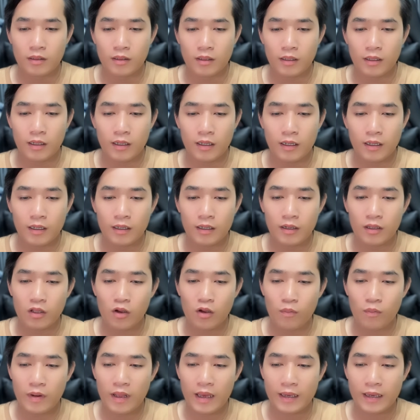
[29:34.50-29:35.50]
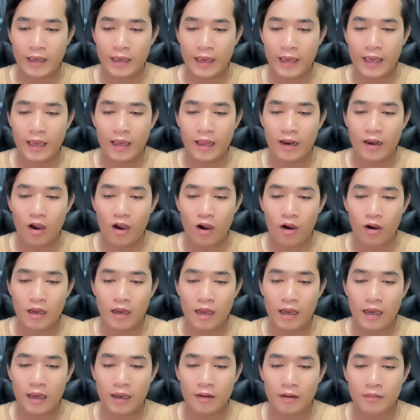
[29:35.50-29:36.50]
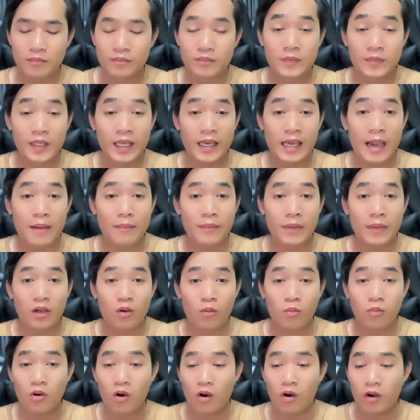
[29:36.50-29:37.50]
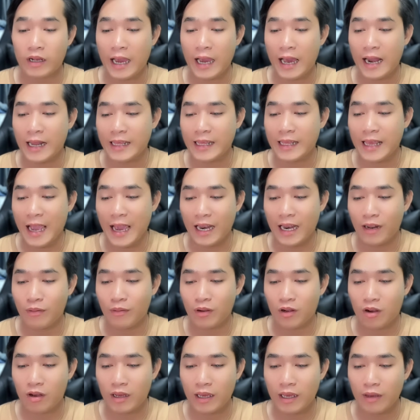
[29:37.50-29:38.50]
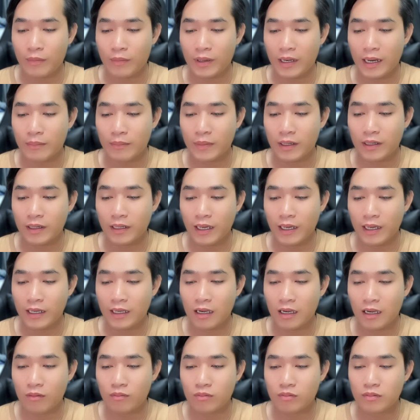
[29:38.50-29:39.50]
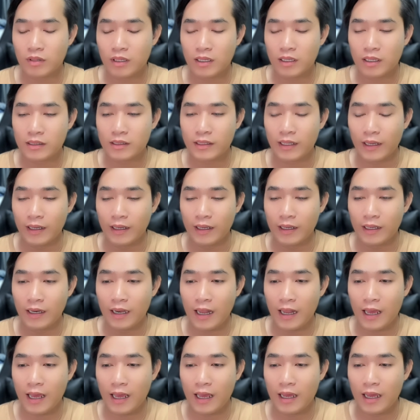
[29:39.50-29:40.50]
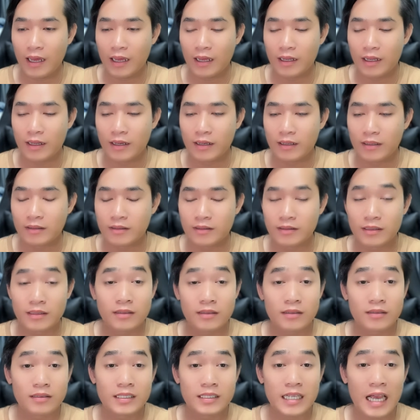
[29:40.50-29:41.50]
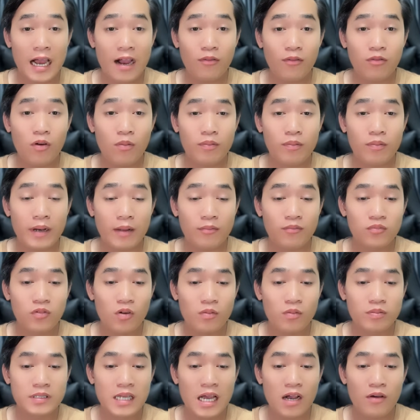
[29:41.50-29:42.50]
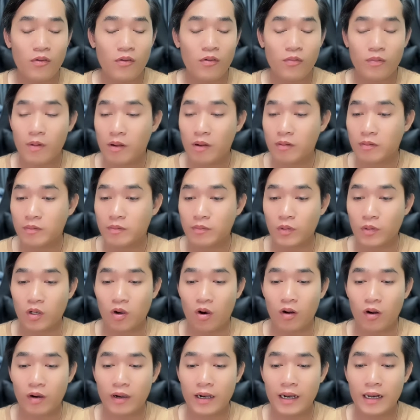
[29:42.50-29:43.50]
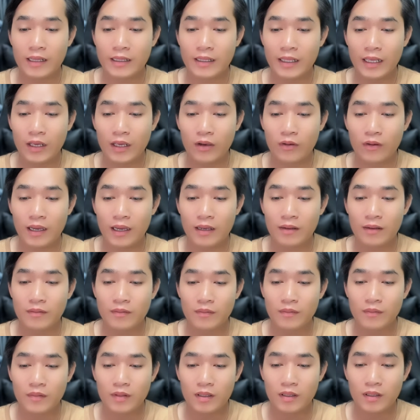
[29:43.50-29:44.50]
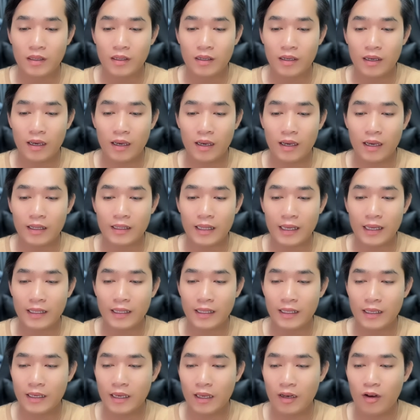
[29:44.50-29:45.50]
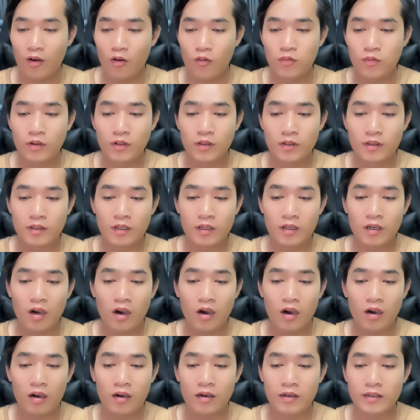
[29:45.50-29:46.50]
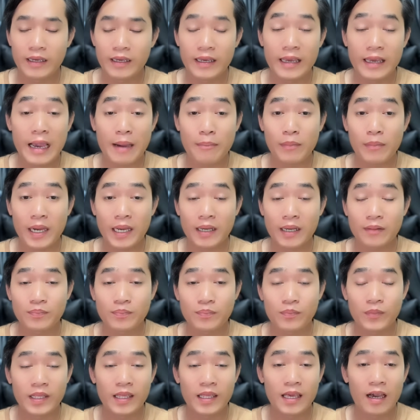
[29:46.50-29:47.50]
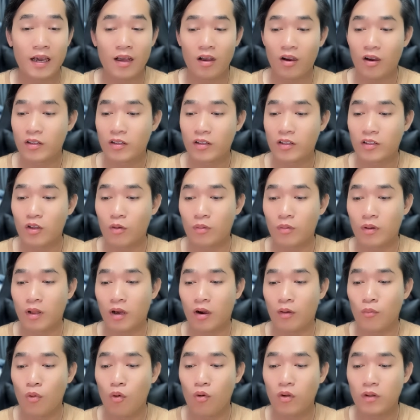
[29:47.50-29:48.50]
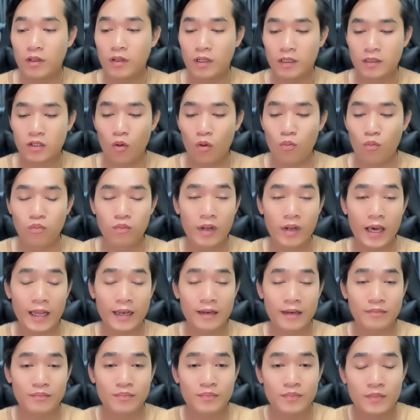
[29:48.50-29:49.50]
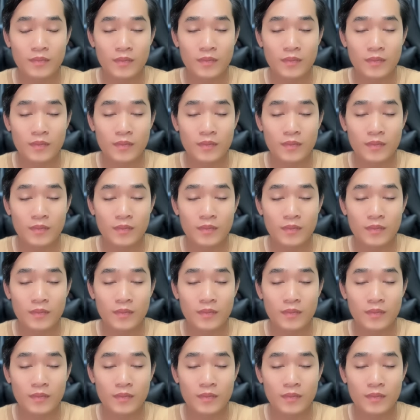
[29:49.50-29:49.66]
À, nói chung là cái đoạn uh, ghi âm này cũng còn khá là dài đó bà con ha 15 mít nghỉ không à, chỉ là 6 phút 5 phút 6 phút đâu mà còn rất là nhiều ha à, tại vì cái đối phương họ ghi âm mà bây giờ họ nói chung là họ muốn à, tung lên